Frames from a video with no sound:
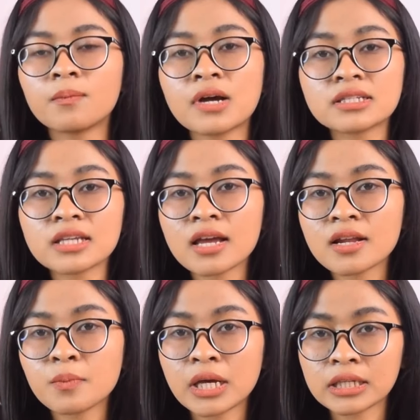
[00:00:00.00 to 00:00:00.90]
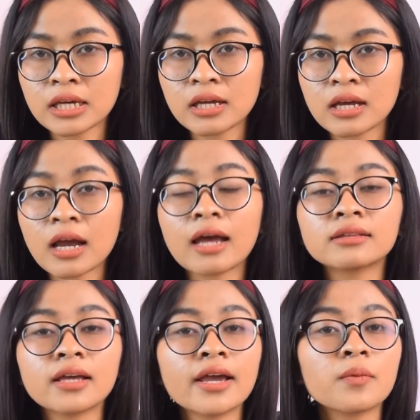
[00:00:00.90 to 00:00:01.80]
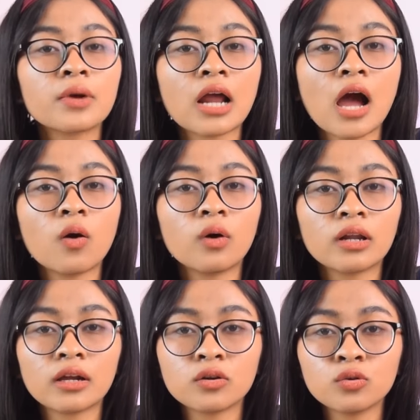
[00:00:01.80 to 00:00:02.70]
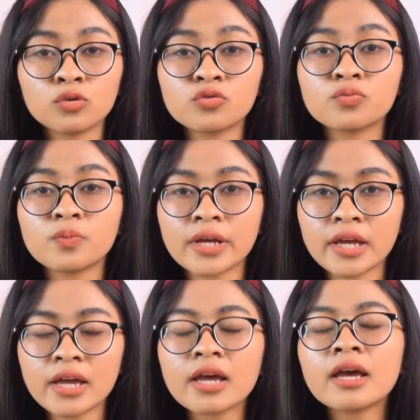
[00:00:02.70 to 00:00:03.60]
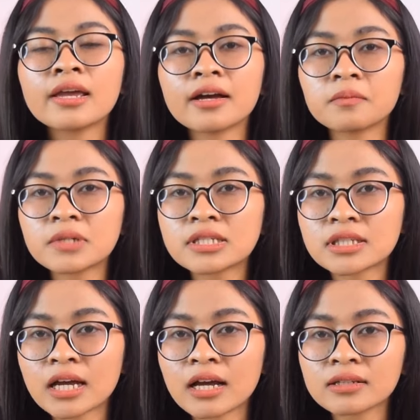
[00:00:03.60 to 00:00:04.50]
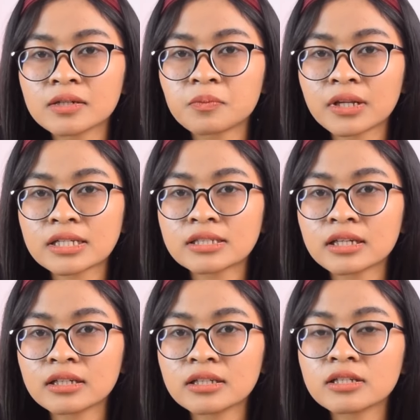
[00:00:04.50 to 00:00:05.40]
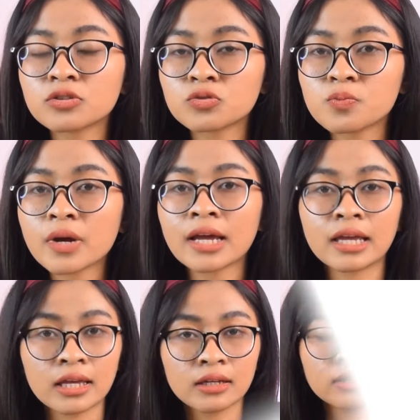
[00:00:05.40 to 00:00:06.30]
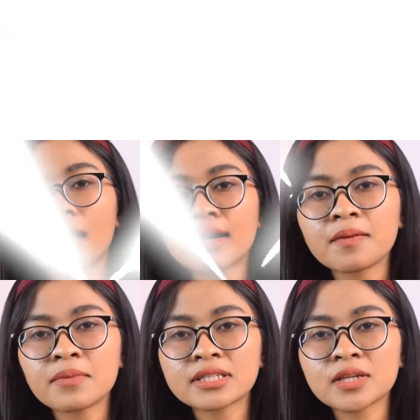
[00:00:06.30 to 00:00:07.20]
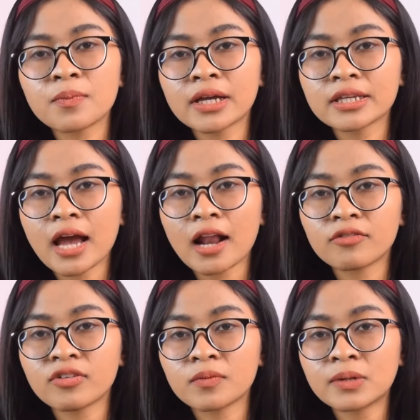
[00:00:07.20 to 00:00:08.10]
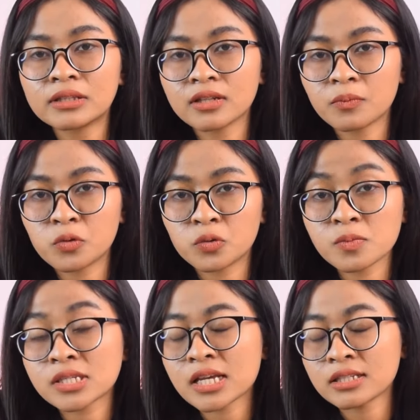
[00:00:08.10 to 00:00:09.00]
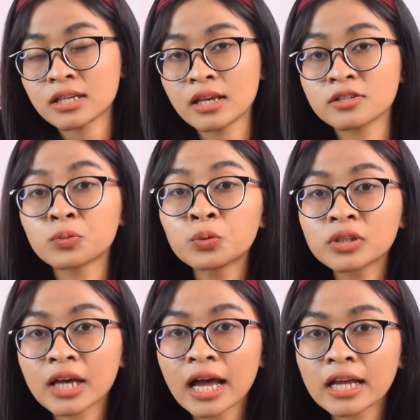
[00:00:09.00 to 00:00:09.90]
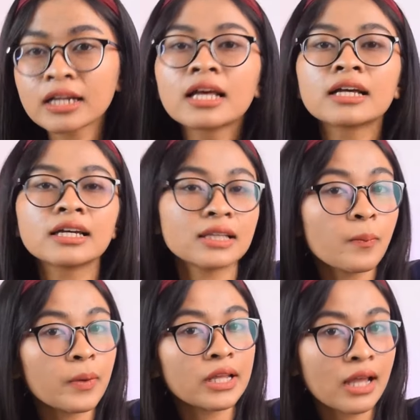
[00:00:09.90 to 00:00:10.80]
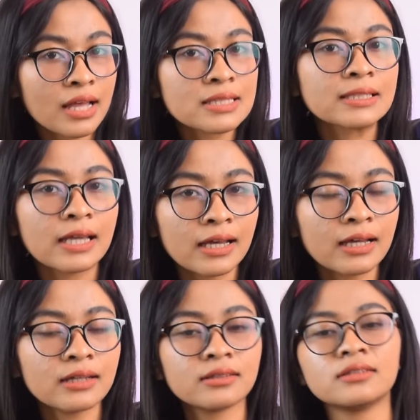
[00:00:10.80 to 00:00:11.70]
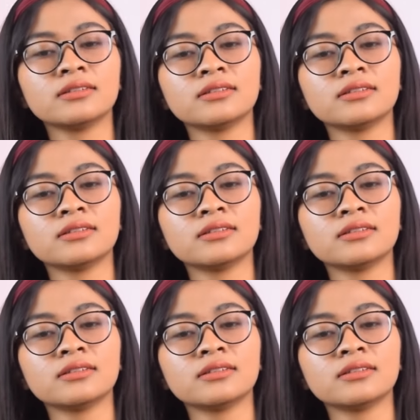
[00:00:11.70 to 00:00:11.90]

Masih ada banyak kata yang berawalan huruf B yang bisa kalian pelajari di rumah ya. Karena masih banyak alfabet yang belum bisa saya sebutkan, kita peringkas ya.